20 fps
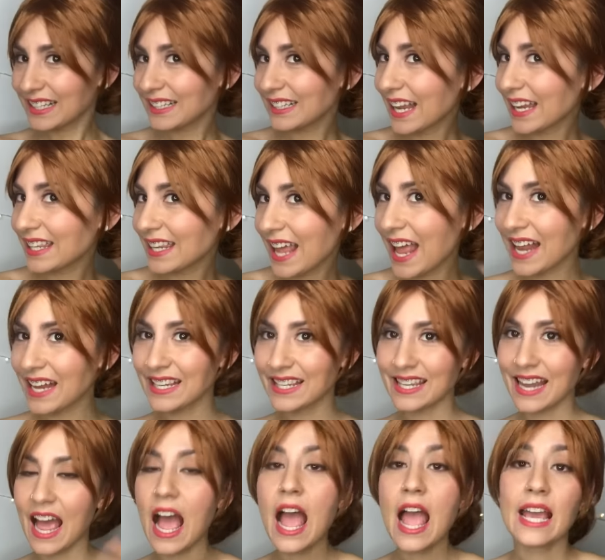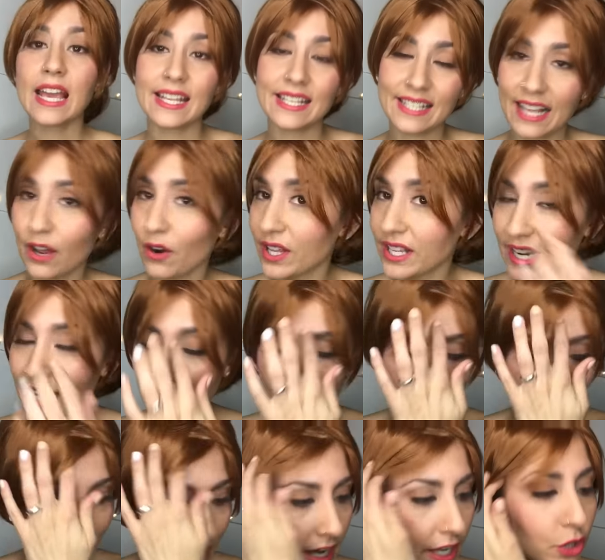na, na, es que ahora llega la
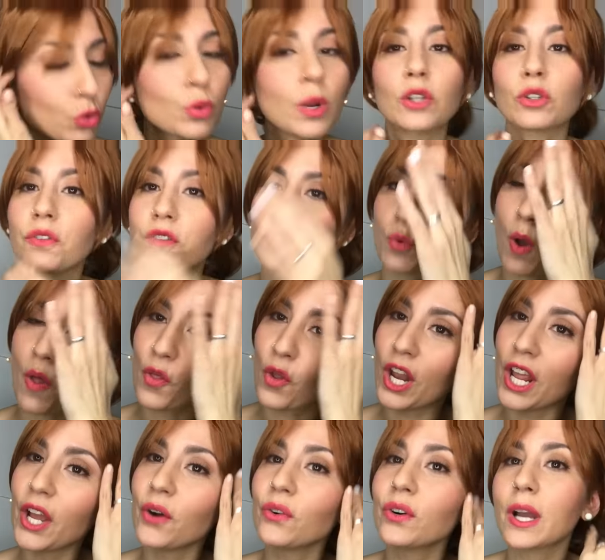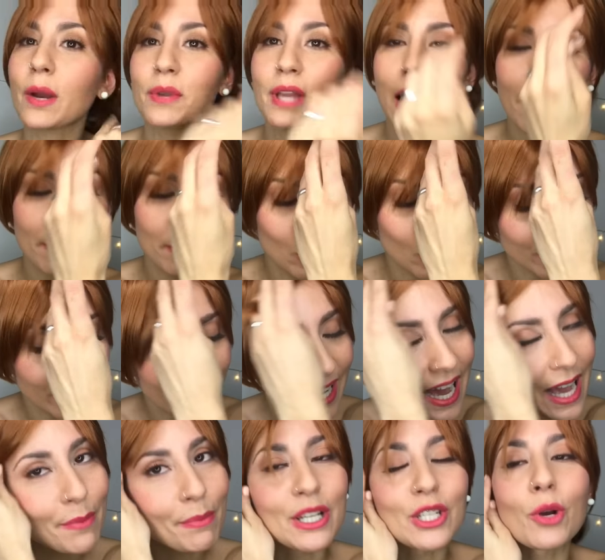hora de la lectura, entonces cuando leo, que voy a la
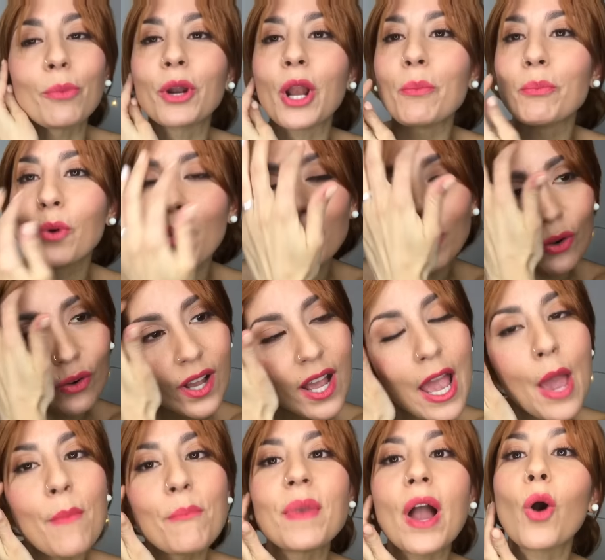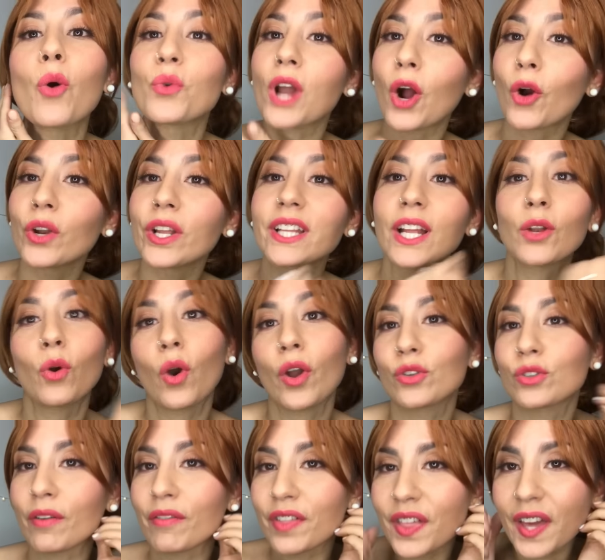biblioteca y paseo por el pueblo, me hago una coleta y luego hay
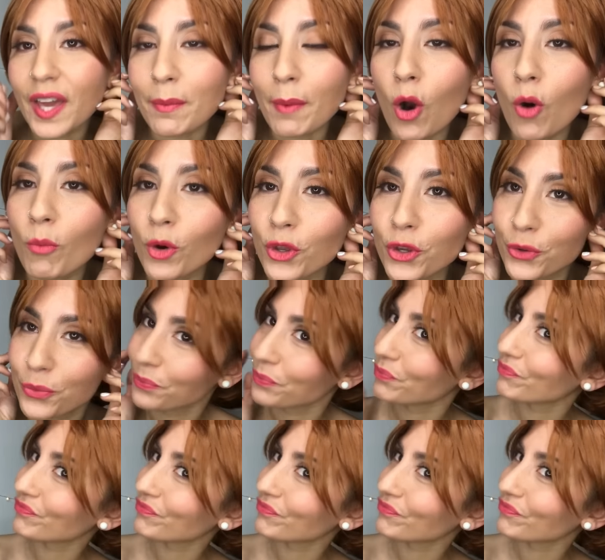otras veces que me hago moño.